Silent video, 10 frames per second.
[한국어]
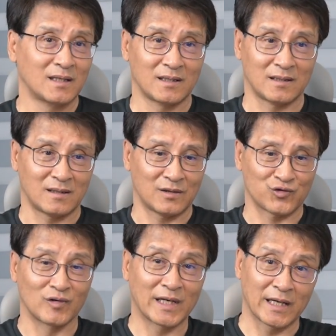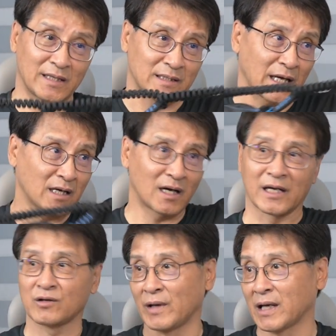어, 중간에 이제 앵커가
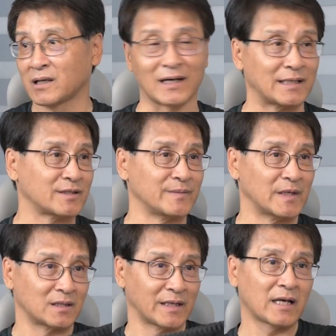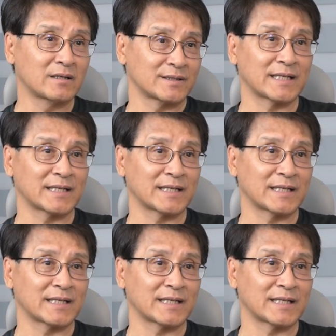있고 앵커가 있으면 그 앵커